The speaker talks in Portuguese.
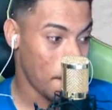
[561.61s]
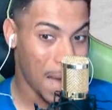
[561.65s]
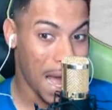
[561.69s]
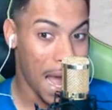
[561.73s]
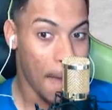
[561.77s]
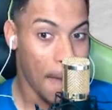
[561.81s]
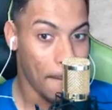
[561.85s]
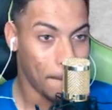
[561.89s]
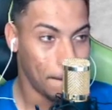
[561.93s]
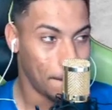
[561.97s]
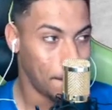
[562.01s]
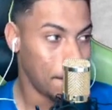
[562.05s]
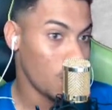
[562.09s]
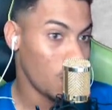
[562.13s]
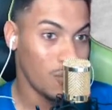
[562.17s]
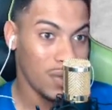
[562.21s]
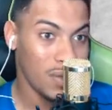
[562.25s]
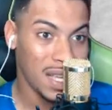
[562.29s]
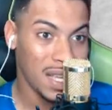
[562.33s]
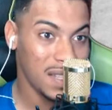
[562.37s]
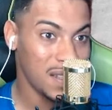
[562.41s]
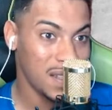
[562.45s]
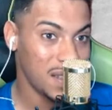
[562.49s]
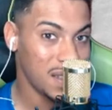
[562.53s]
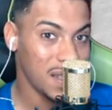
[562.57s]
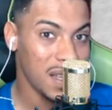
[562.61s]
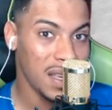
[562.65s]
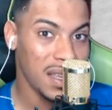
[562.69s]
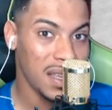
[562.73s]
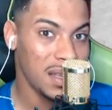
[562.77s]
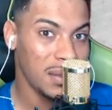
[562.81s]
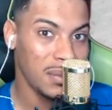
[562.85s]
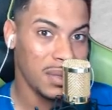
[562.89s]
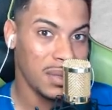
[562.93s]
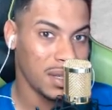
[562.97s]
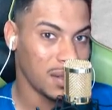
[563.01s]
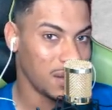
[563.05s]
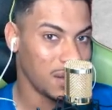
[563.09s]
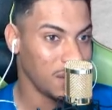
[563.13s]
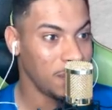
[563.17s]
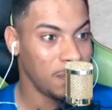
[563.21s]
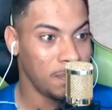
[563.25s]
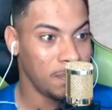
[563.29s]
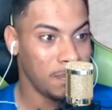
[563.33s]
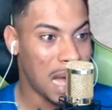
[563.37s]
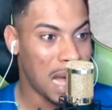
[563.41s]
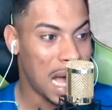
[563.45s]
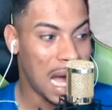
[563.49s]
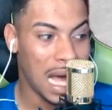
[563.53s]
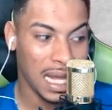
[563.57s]
papo, é isso aí, mano. Não
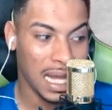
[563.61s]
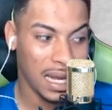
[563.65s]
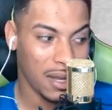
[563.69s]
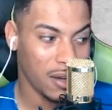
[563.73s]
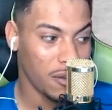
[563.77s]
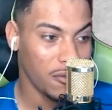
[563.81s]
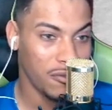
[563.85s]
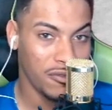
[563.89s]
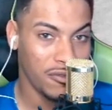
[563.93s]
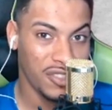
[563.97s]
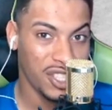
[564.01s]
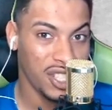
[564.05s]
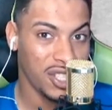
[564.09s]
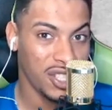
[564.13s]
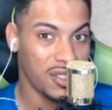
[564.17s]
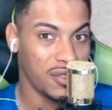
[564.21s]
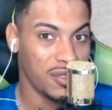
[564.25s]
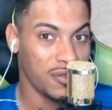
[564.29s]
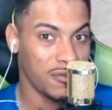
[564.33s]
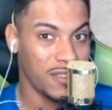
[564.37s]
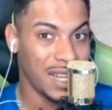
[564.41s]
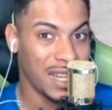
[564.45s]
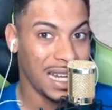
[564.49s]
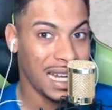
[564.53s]
para, é o vídeo,